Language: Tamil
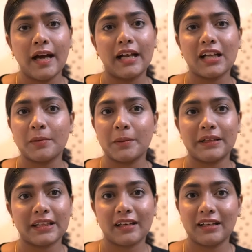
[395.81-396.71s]
அது அதுக்கப்புறம்
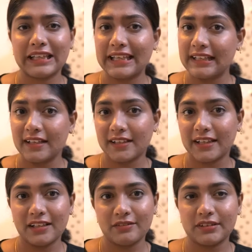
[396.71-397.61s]
பார்த்திங்கன்னா கீரை
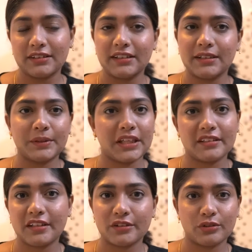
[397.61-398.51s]
கீரை வந்து
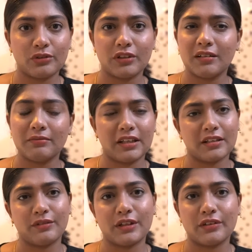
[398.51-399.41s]
எப்படியாவது எடுத்துக்கோங்க
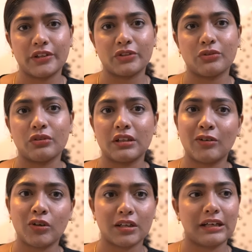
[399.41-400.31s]
வாரம் வாரம் எடுத்துக்கோங்க
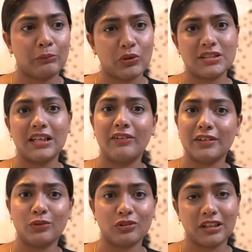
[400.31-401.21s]
ஒரு முடிஞ்சால்
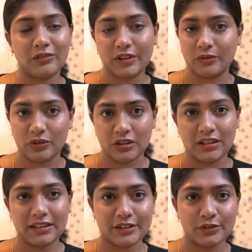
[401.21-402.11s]
வந்து ஒரு நாள் விட்டு ஒரு
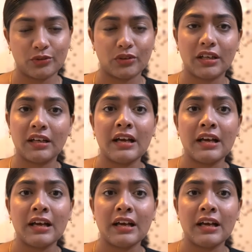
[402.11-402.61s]
நாள் எடுத்துக்கோங்க